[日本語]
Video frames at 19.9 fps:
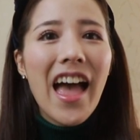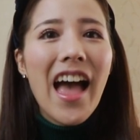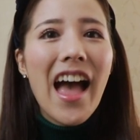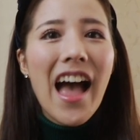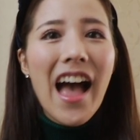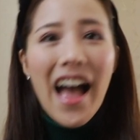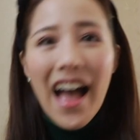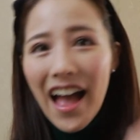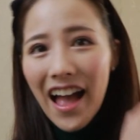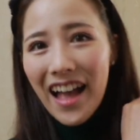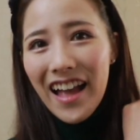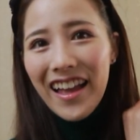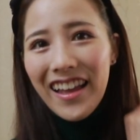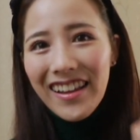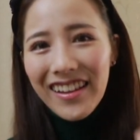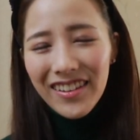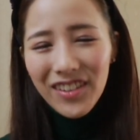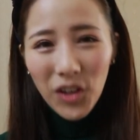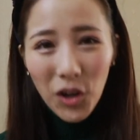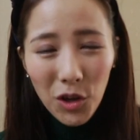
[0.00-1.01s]
は
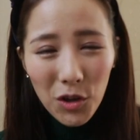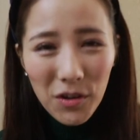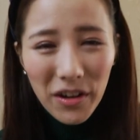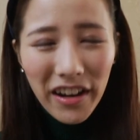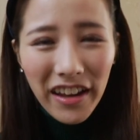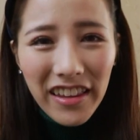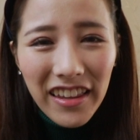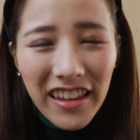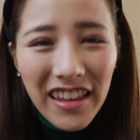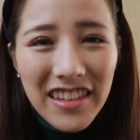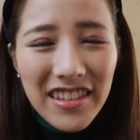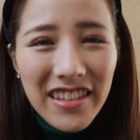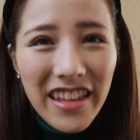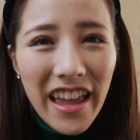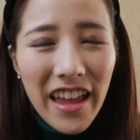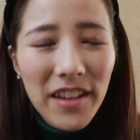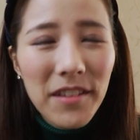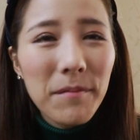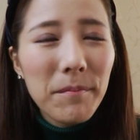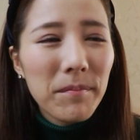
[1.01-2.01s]
い。というわけでです
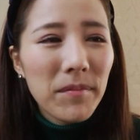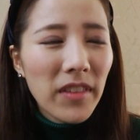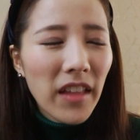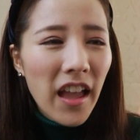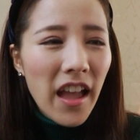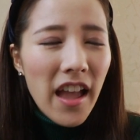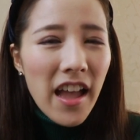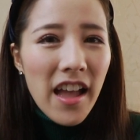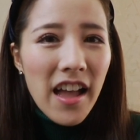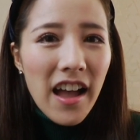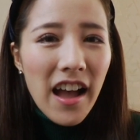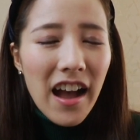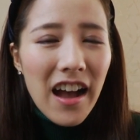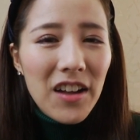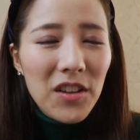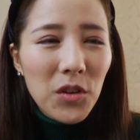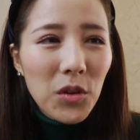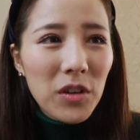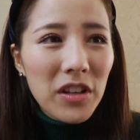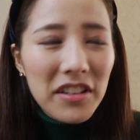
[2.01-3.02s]
ね、
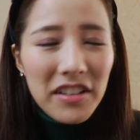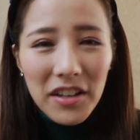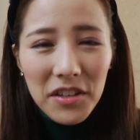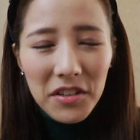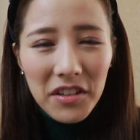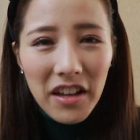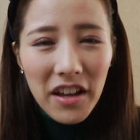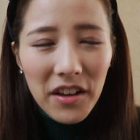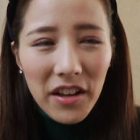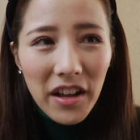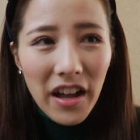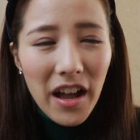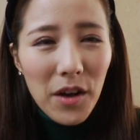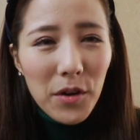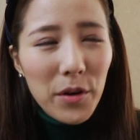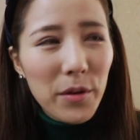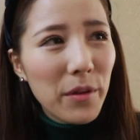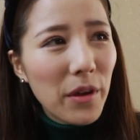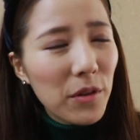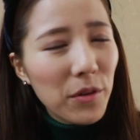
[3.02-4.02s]
あの、リチャードさんが、
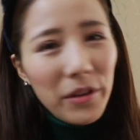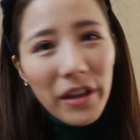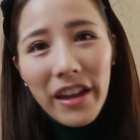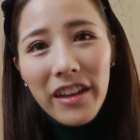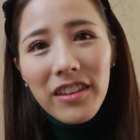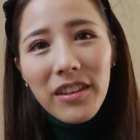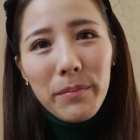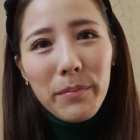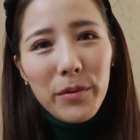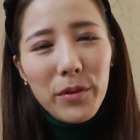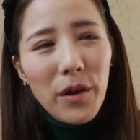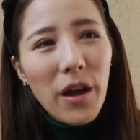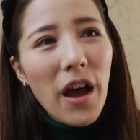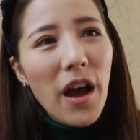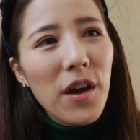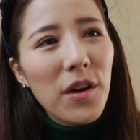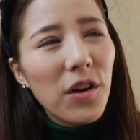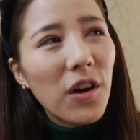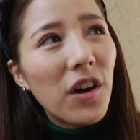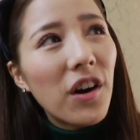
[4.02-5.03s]
これのあの、ネイティブの
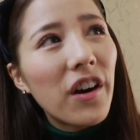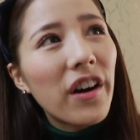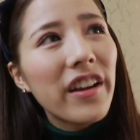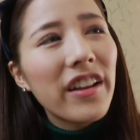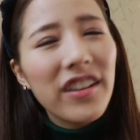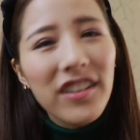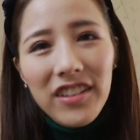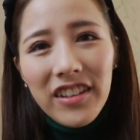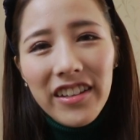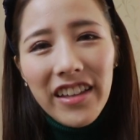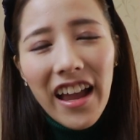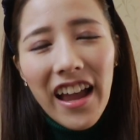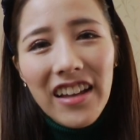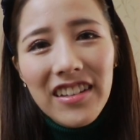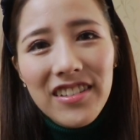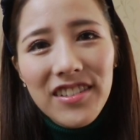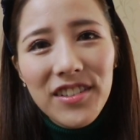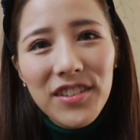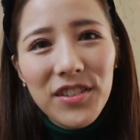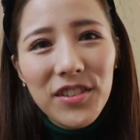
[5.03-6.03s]
How are you に対
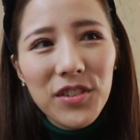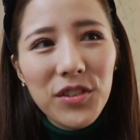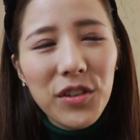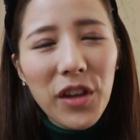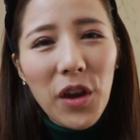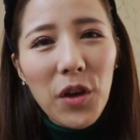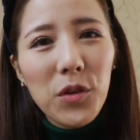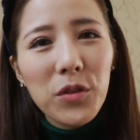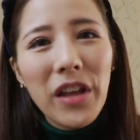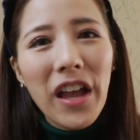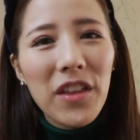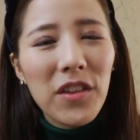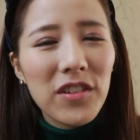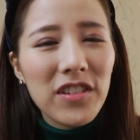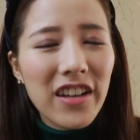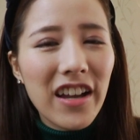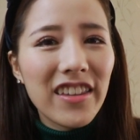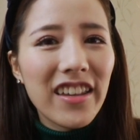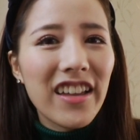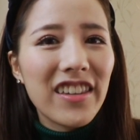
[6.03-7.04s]
する受け答えの
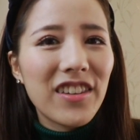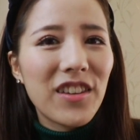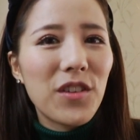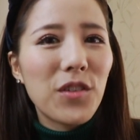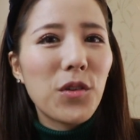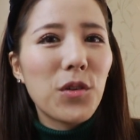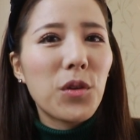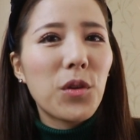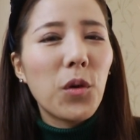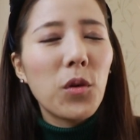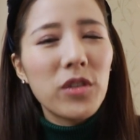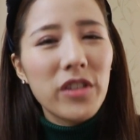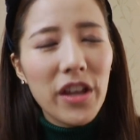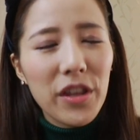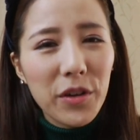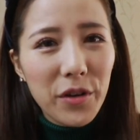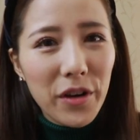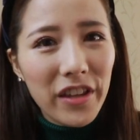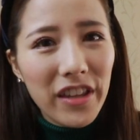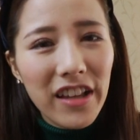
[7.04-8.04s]
仕方っていうことで教え
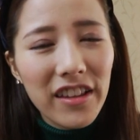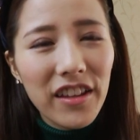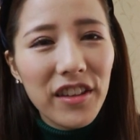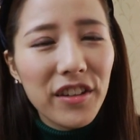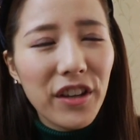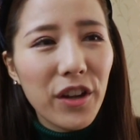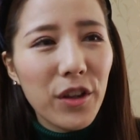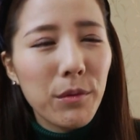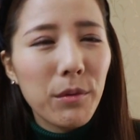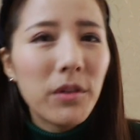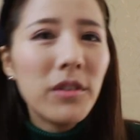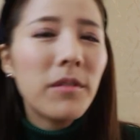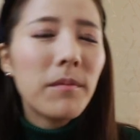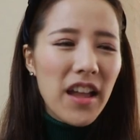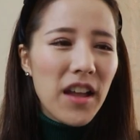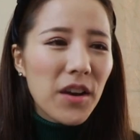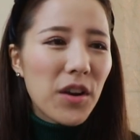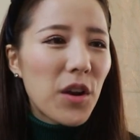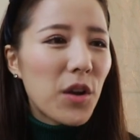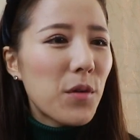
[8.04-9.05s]
てくれたんですけれども、
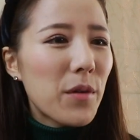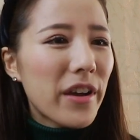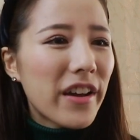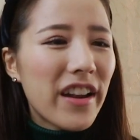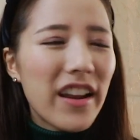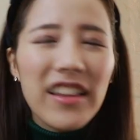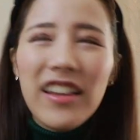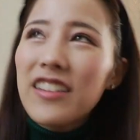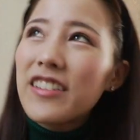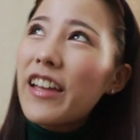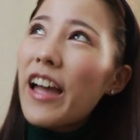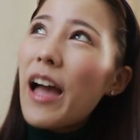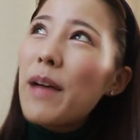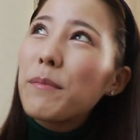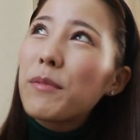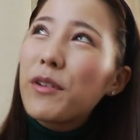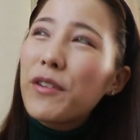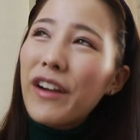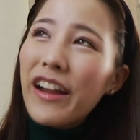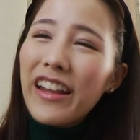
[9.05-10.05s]
これ上からですね、
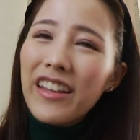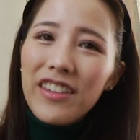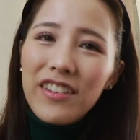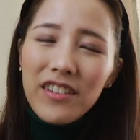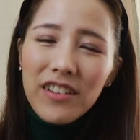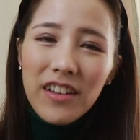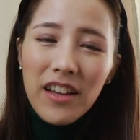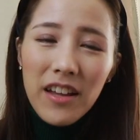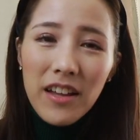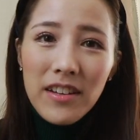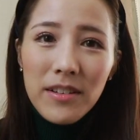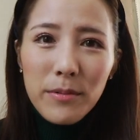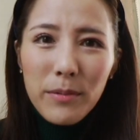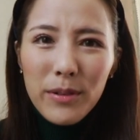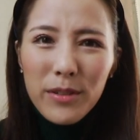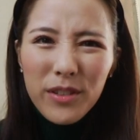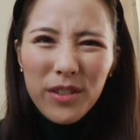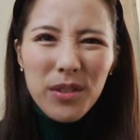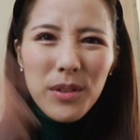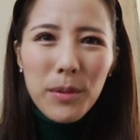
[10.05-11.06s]
I'm great も
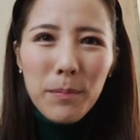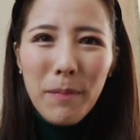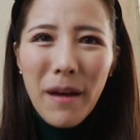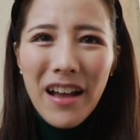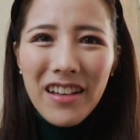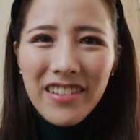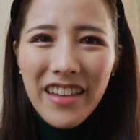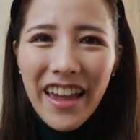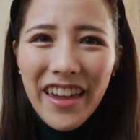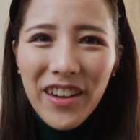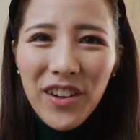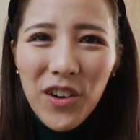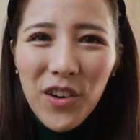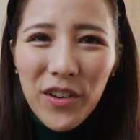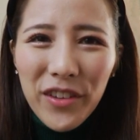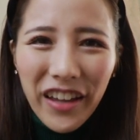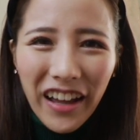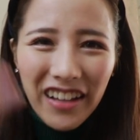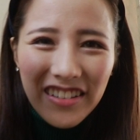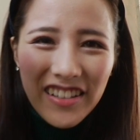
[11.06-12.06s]
うスーパー最
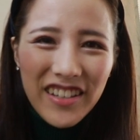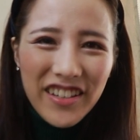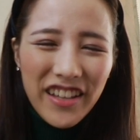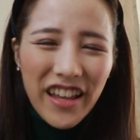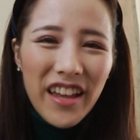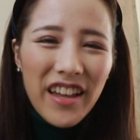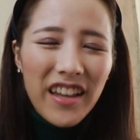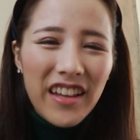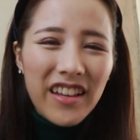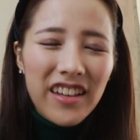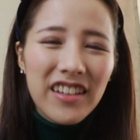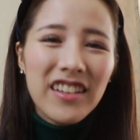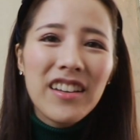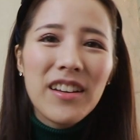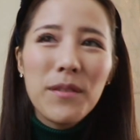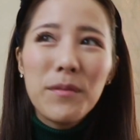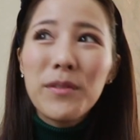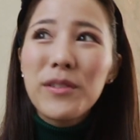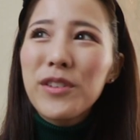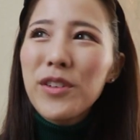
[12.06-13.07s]
高って感じですね。
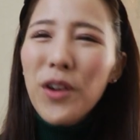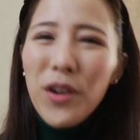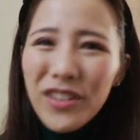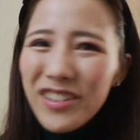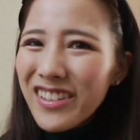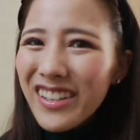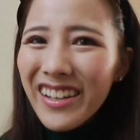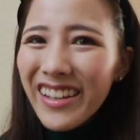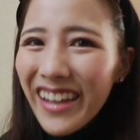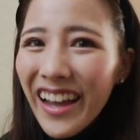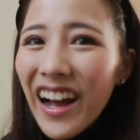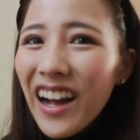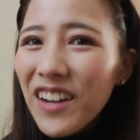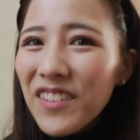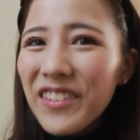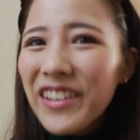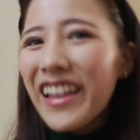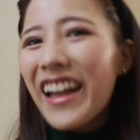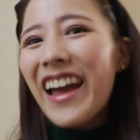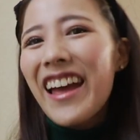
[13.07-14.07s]
もう調子いい
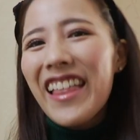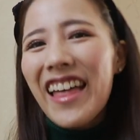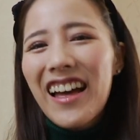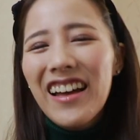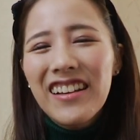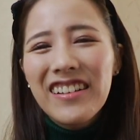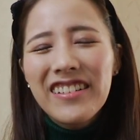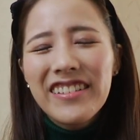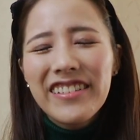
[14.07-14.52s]
よみたいな。